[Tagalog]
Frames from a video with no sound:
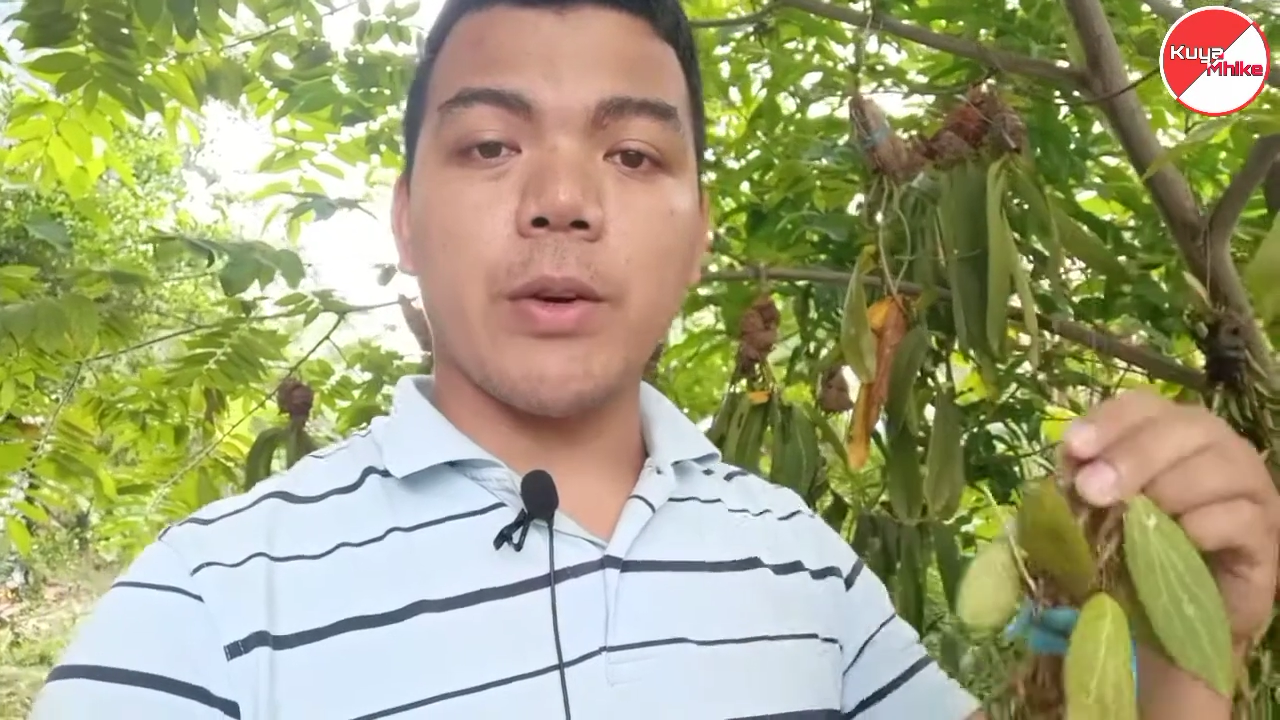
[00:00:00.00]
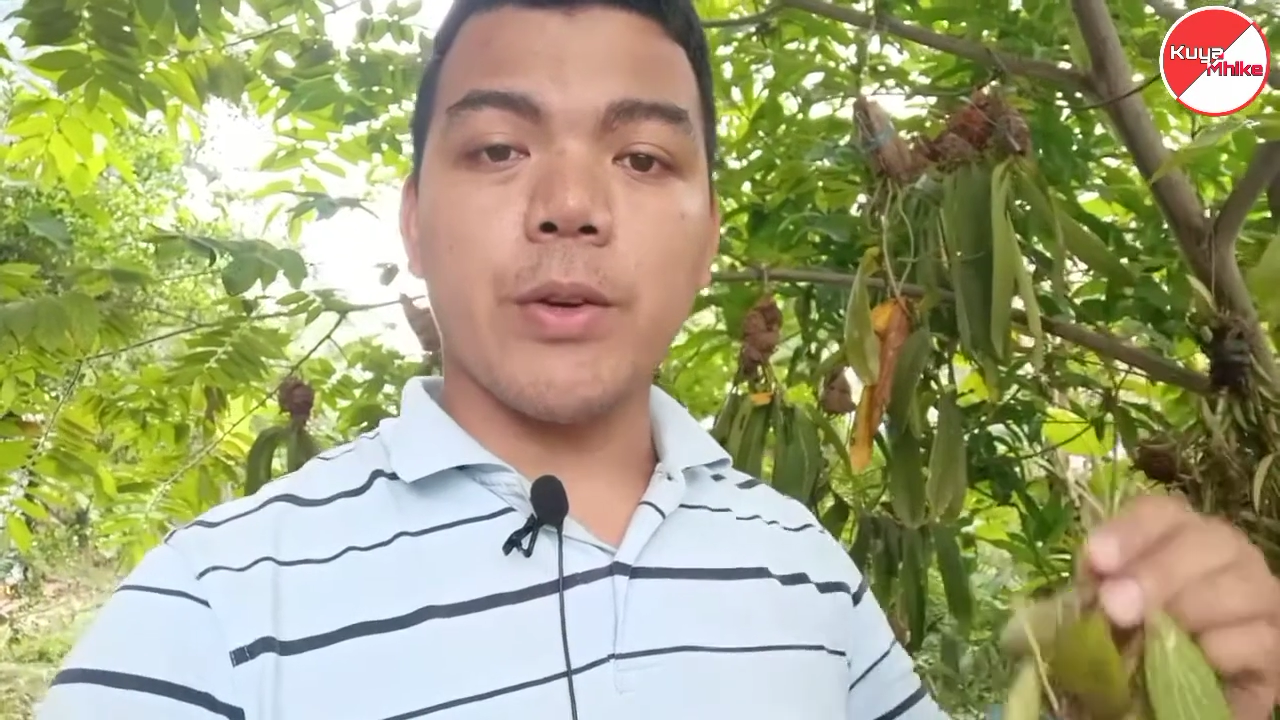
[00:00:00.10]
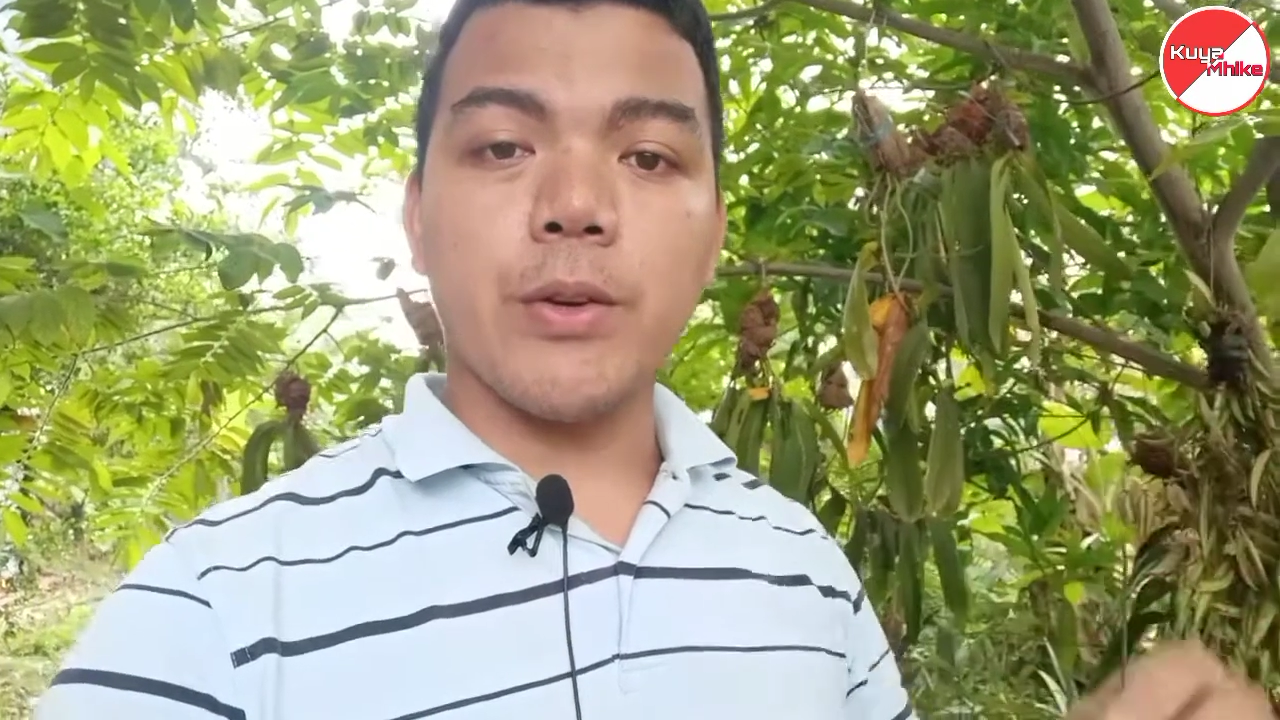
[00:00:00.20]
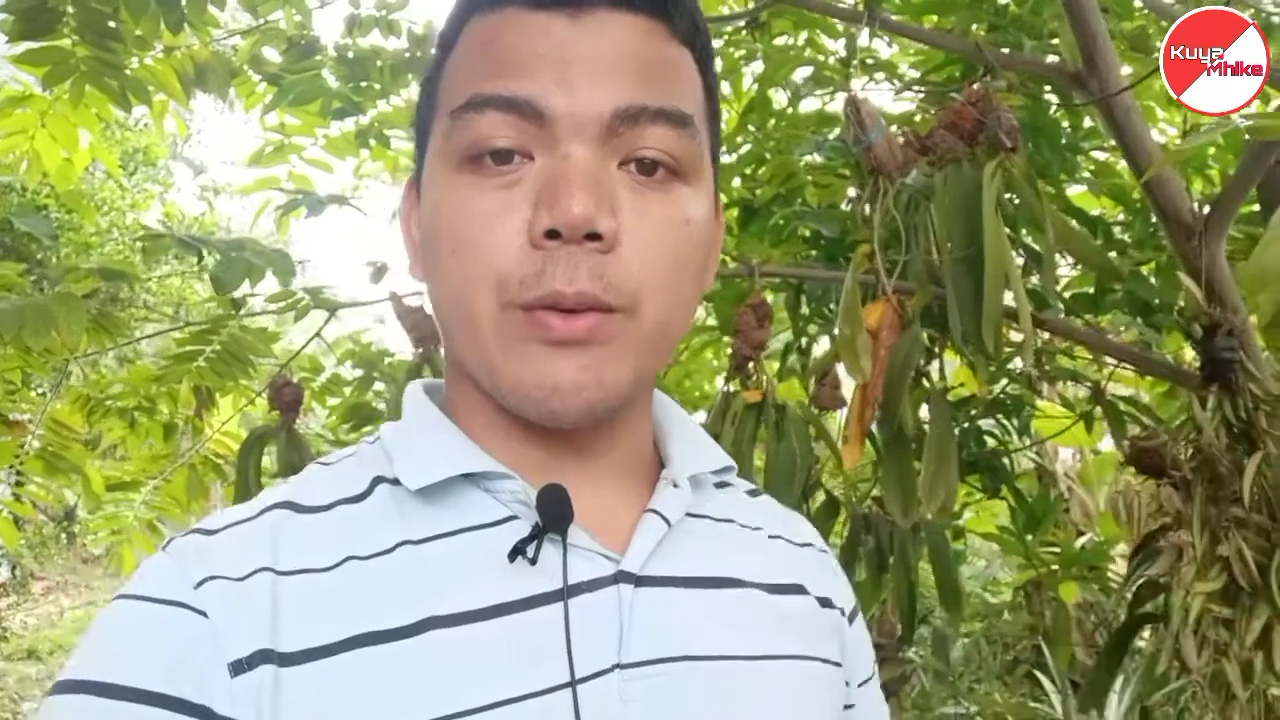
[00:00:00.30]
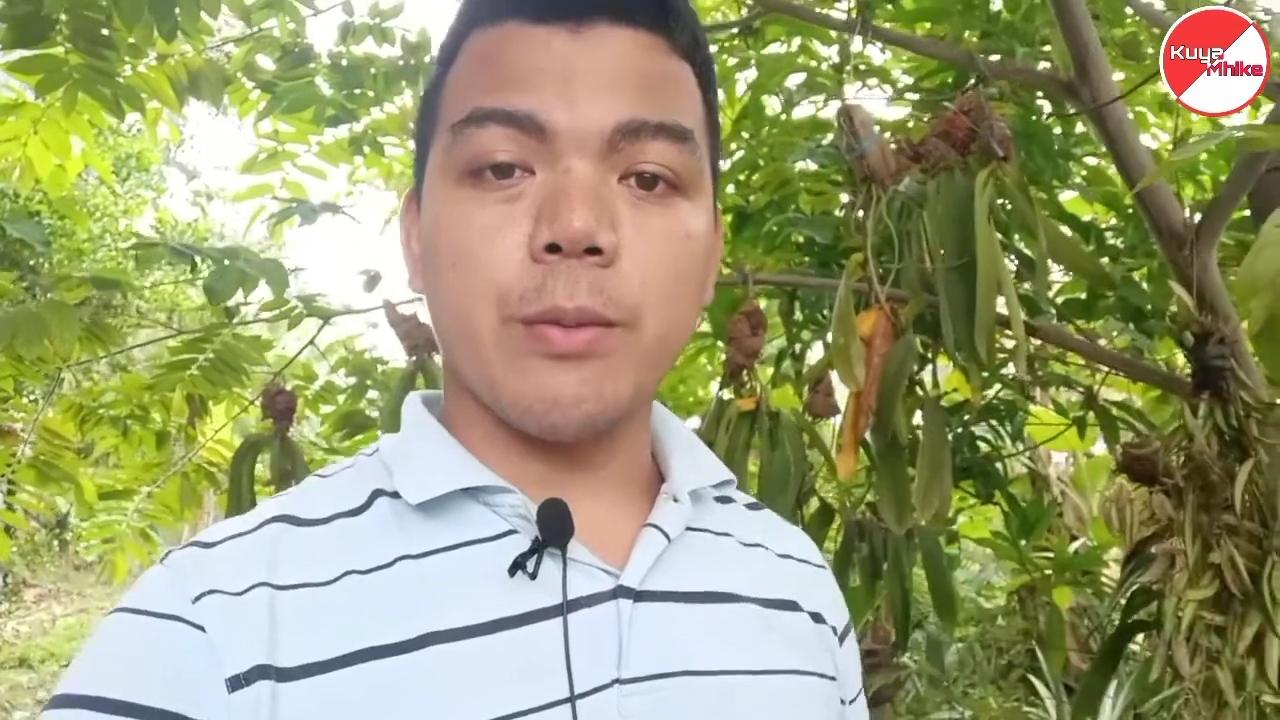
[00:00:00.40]

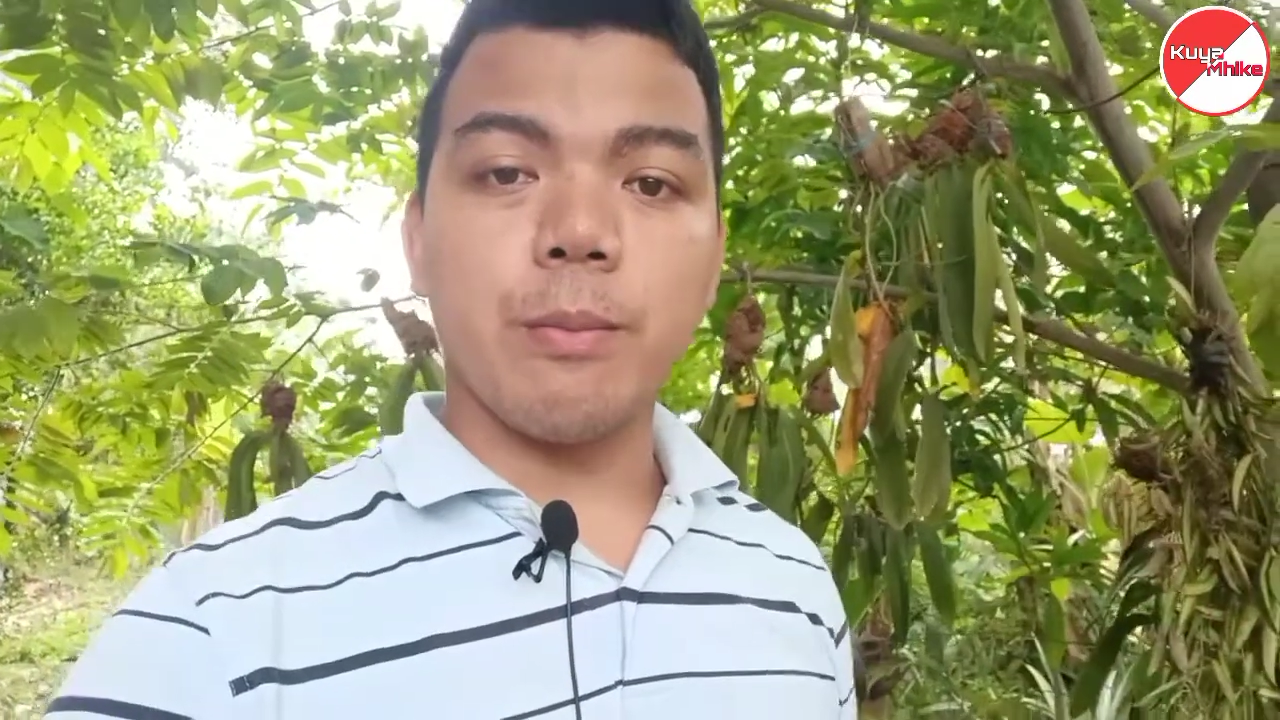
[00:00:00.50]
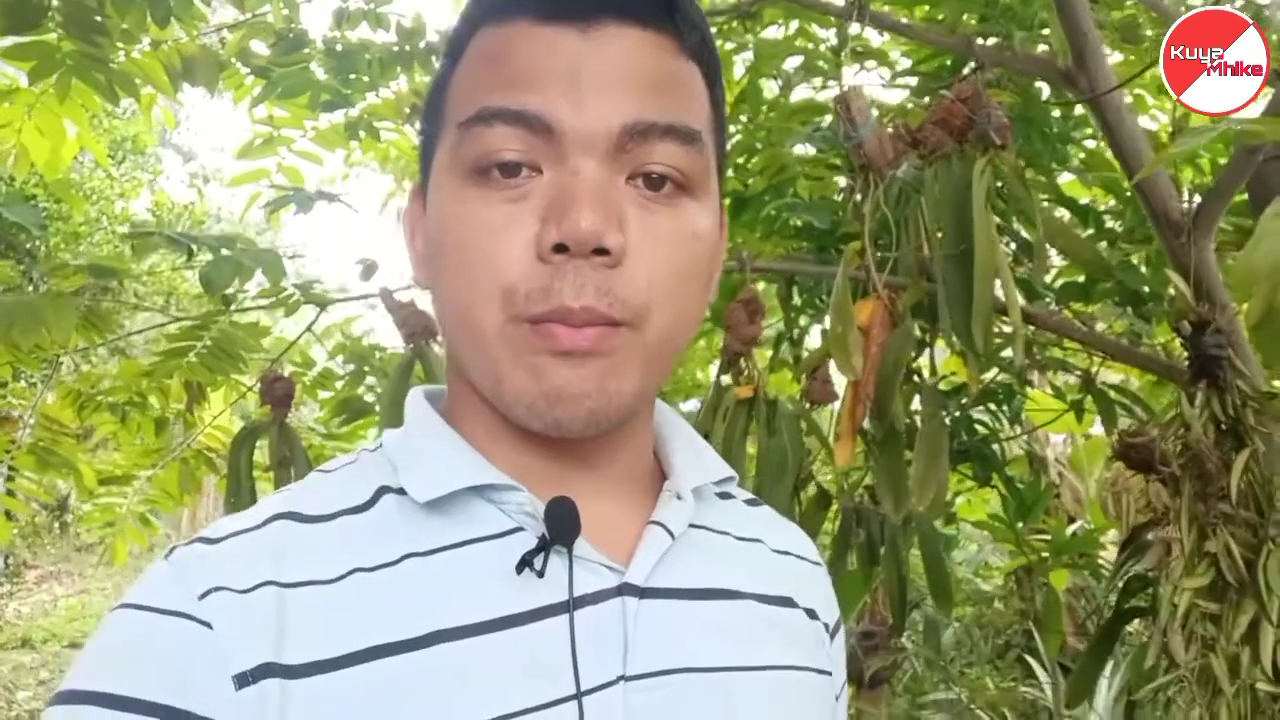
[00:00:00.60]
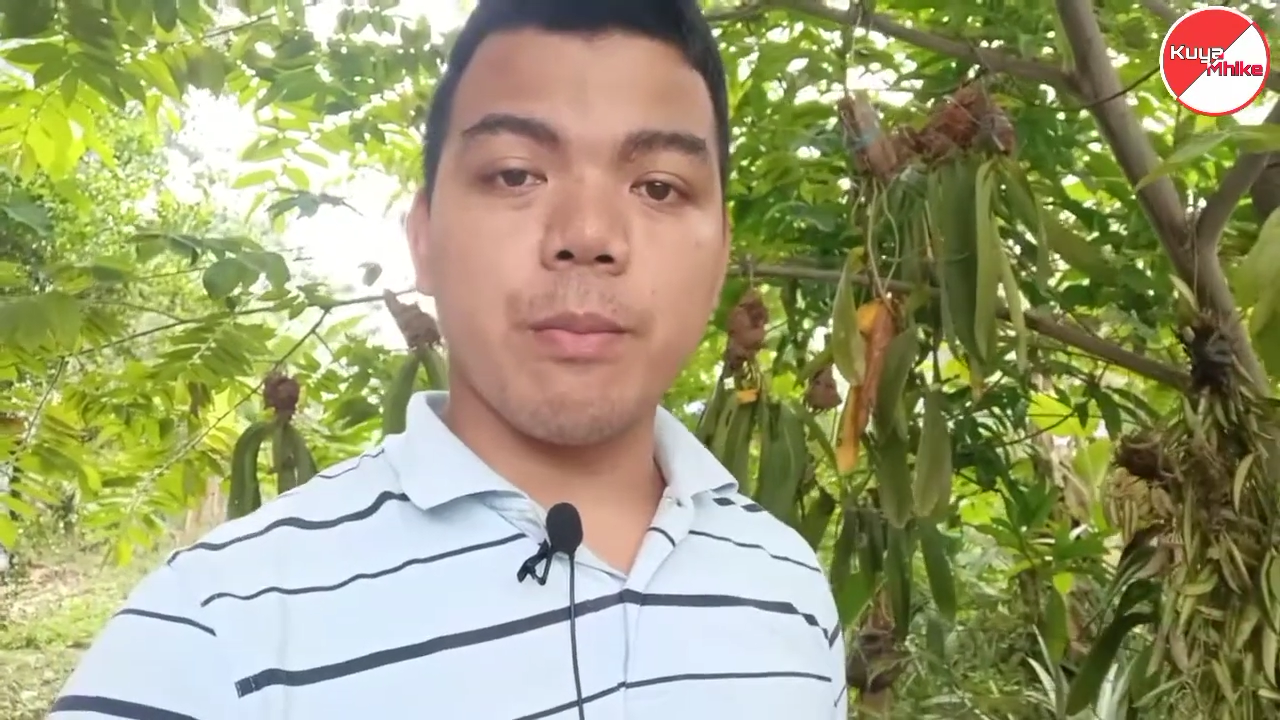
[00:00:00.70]
yung